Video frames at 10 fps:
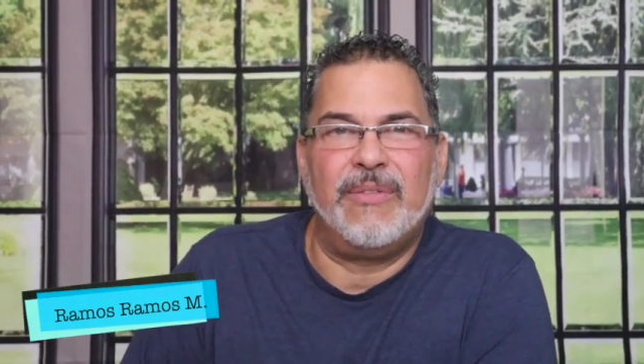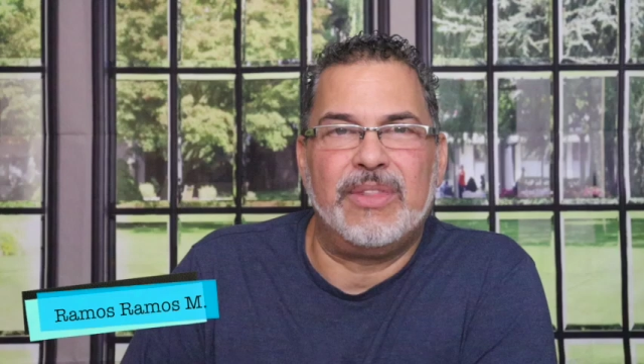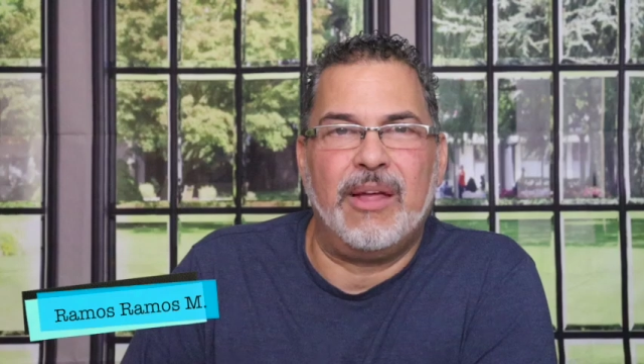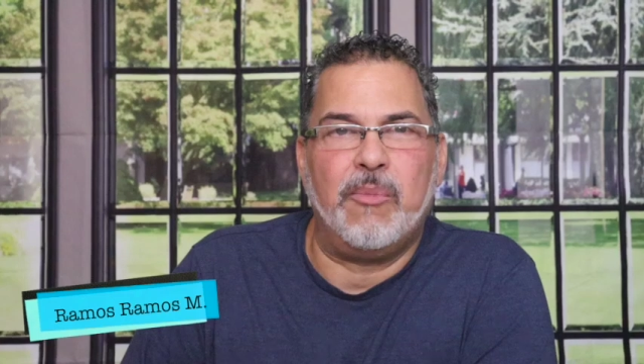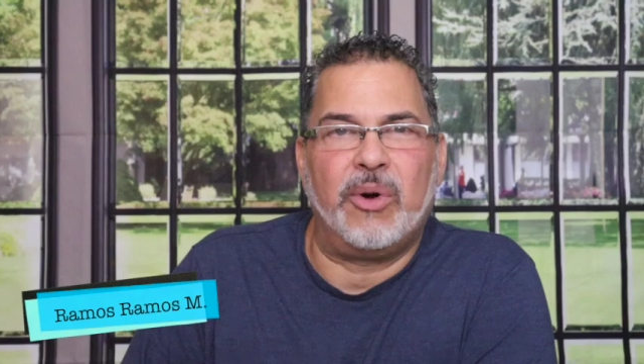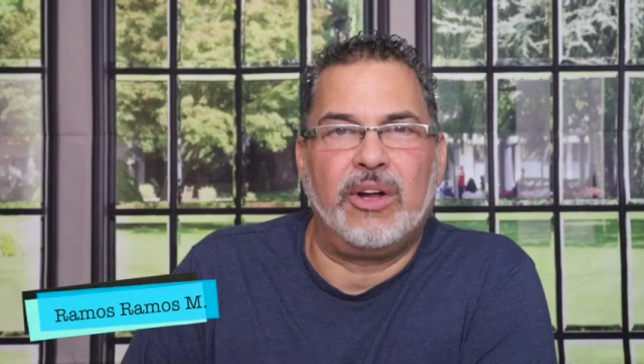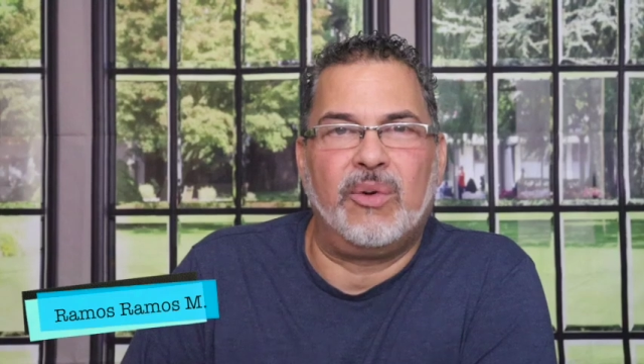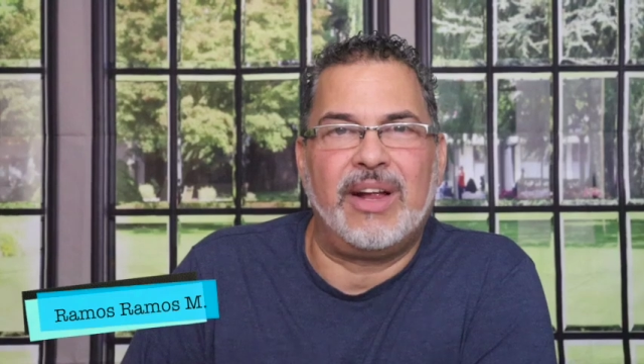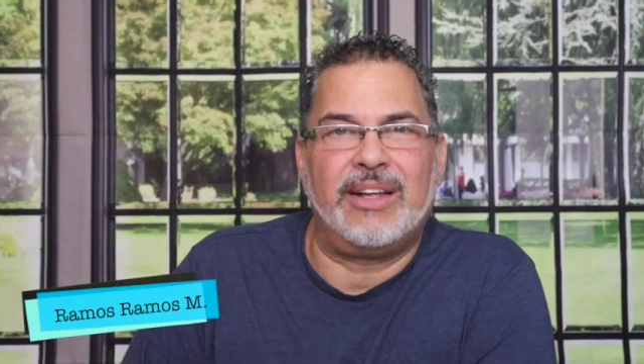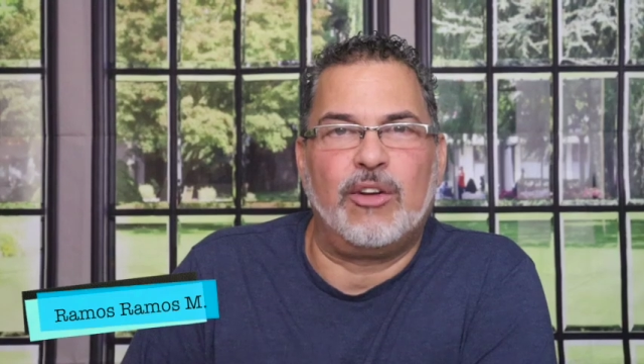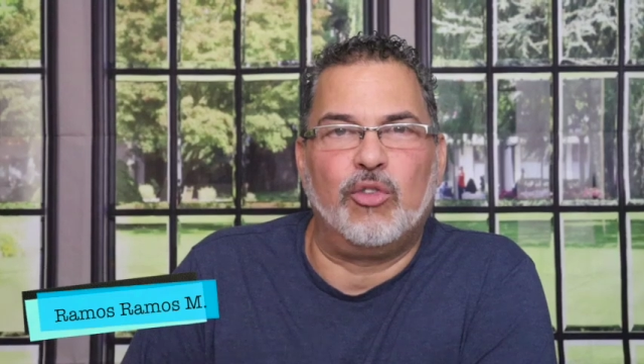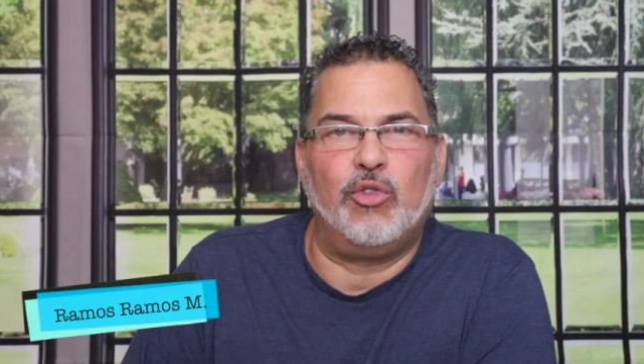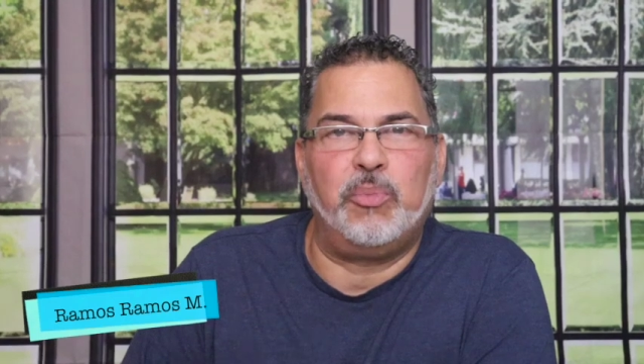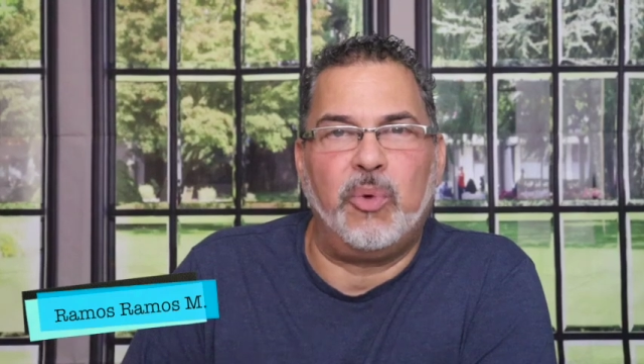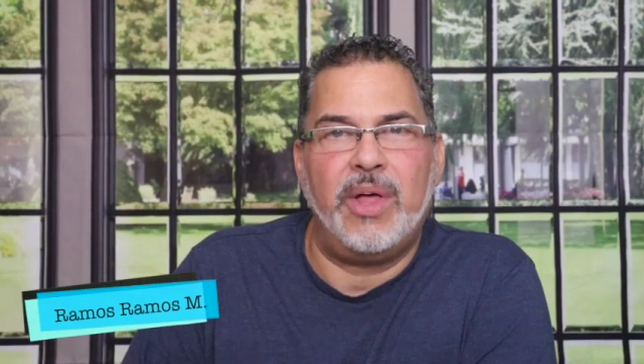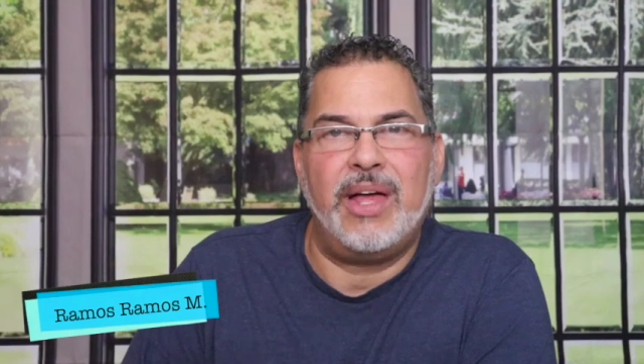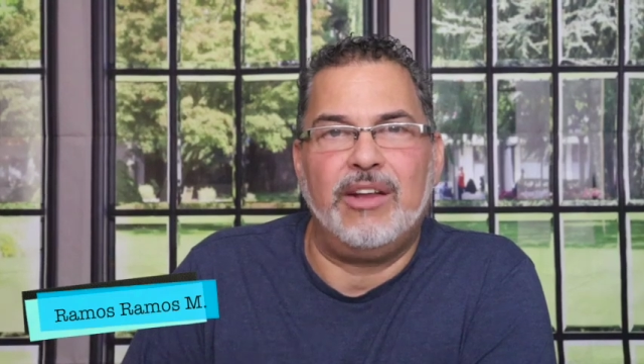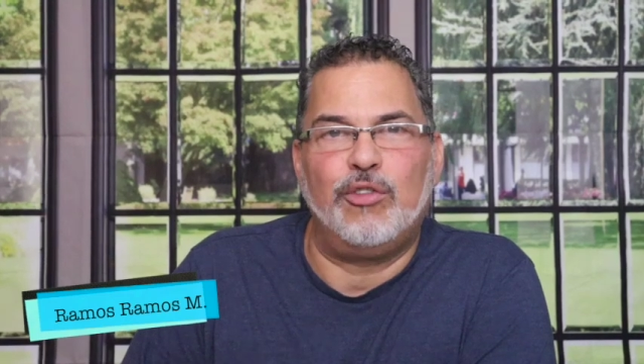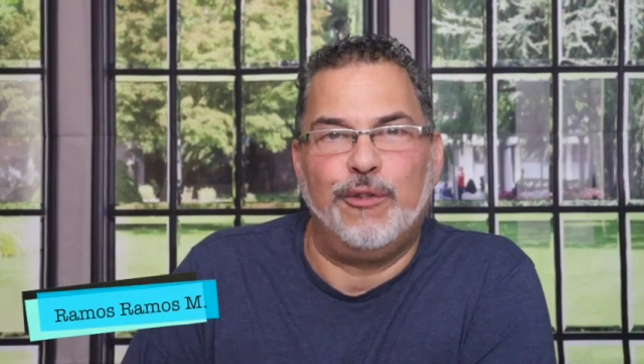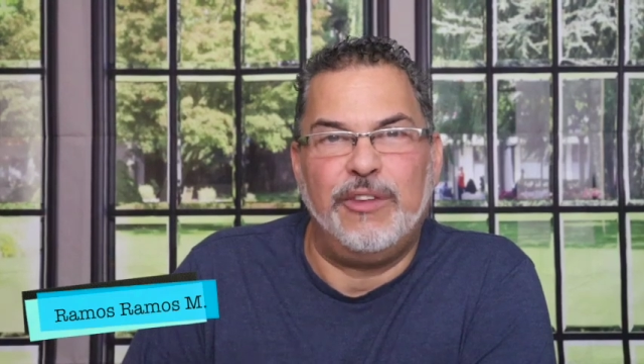debemos recordar que con su poder
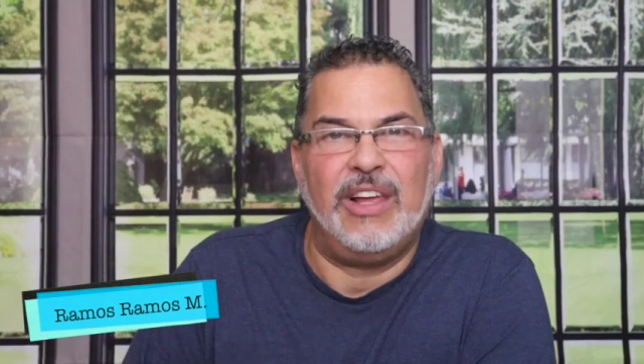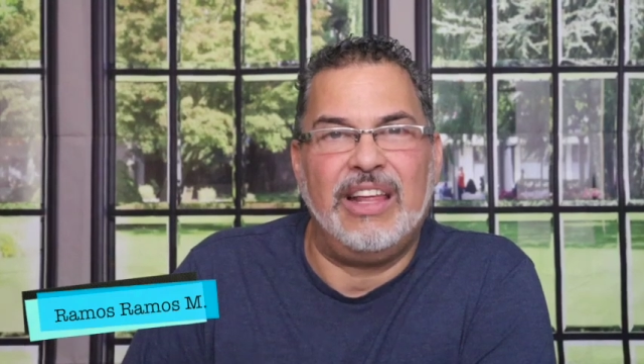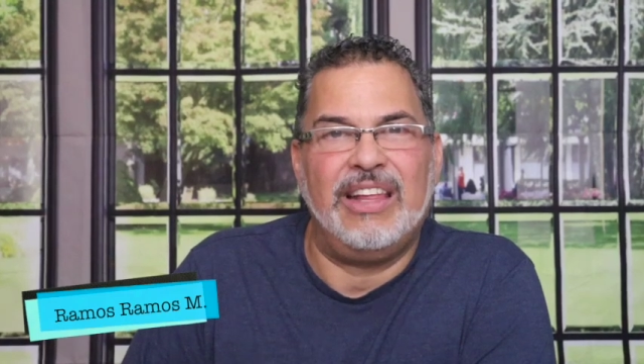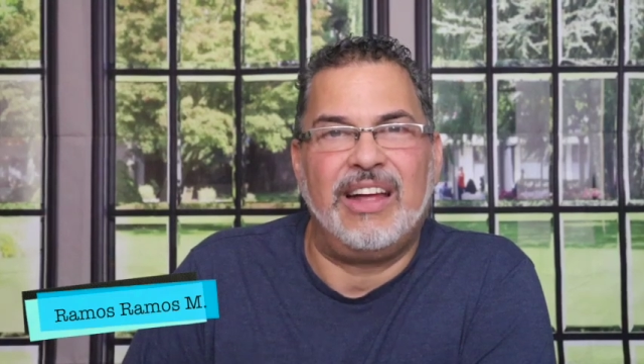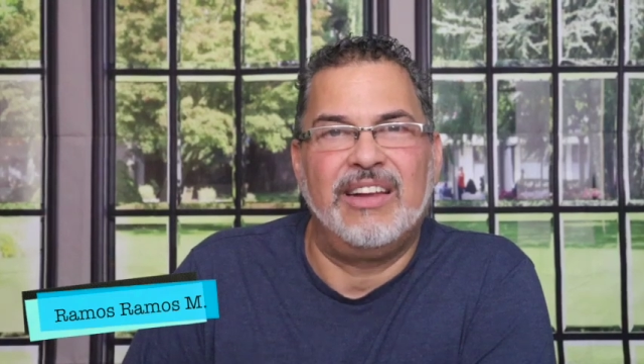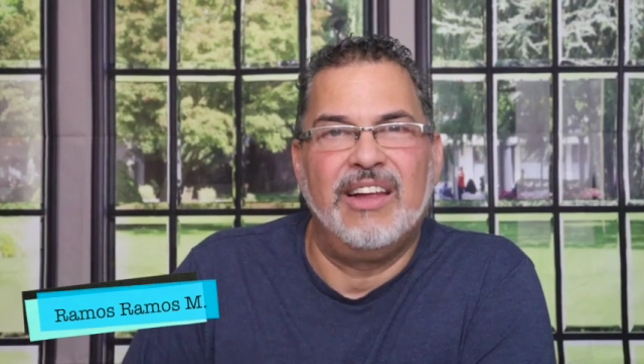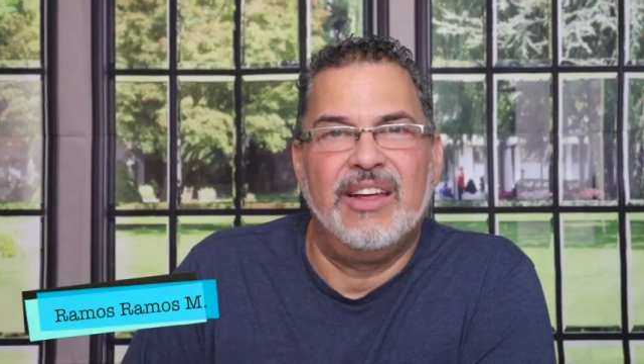y su fidelidad